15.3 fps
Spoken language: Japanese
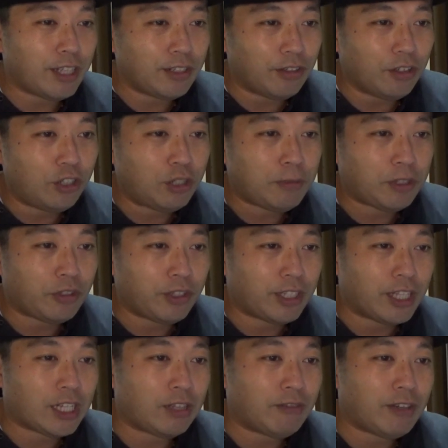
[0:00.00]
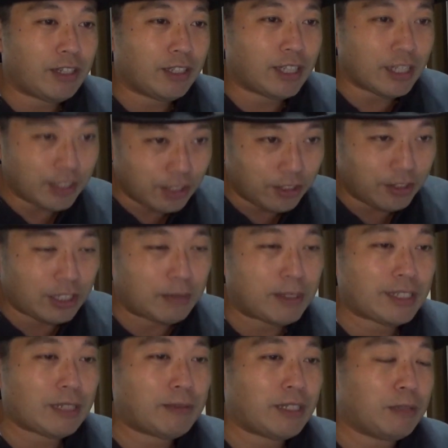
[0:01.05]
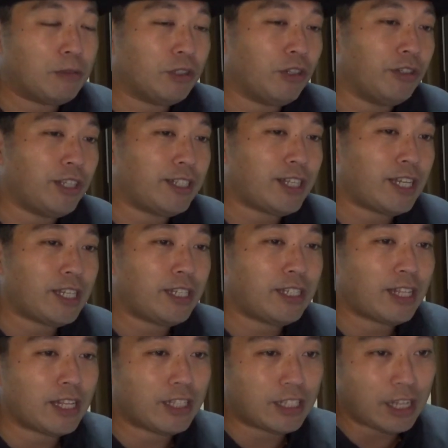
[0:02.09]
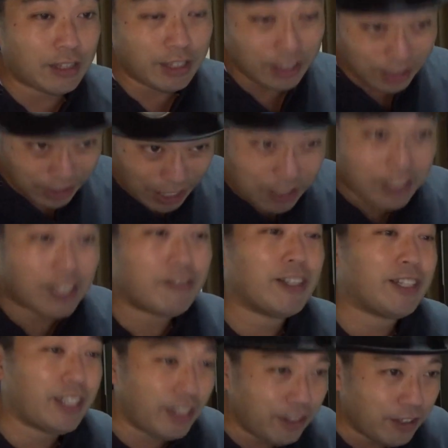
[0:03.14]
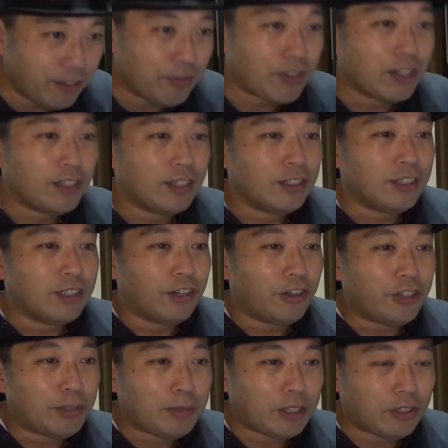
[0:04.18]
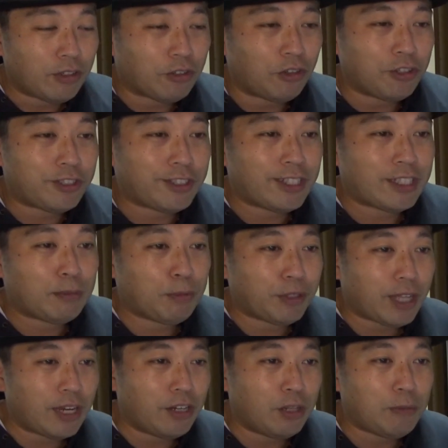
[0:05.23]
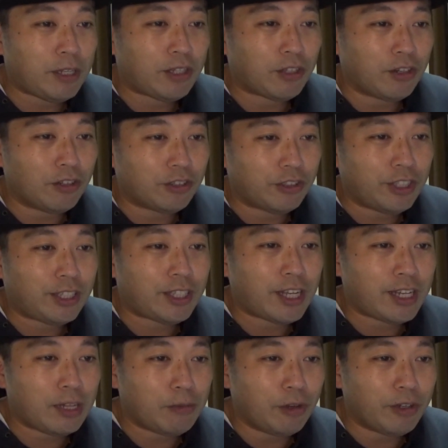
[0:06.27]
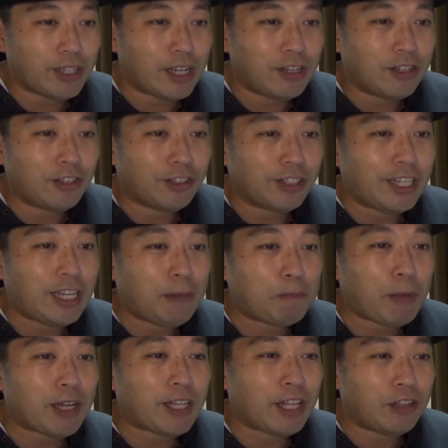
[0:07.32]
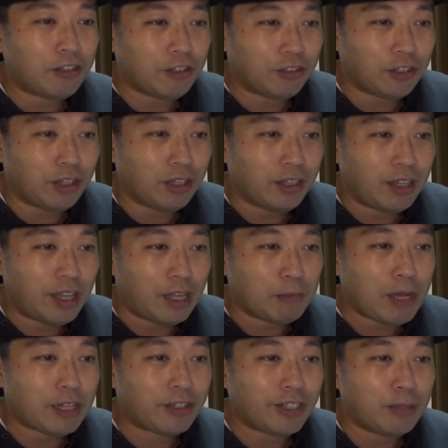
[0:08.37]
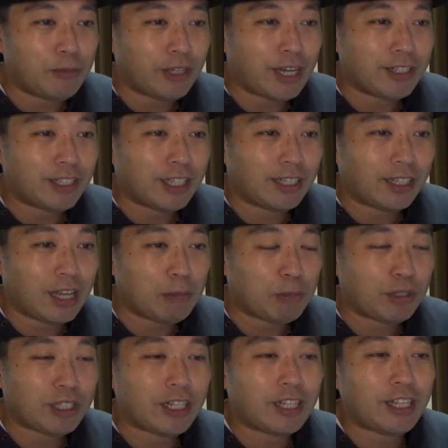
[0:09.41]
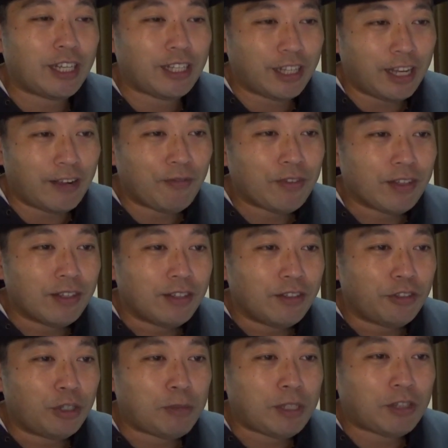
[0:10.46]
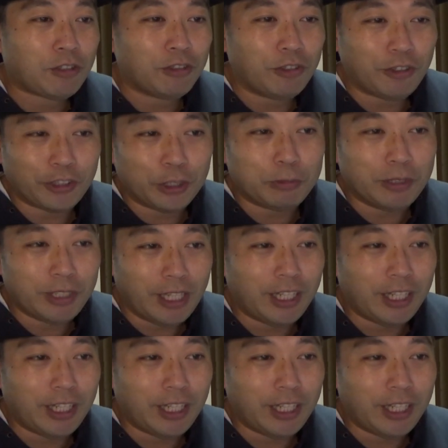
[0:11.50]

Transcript: ど、オルビットに関わ関する様々なもののデザインに携わっている。オルビットの公式スポッター、ルビットのツイッターにも、やることいっぱいなのよと、マックに向かう姿がアップされていた。ルビットのこともね、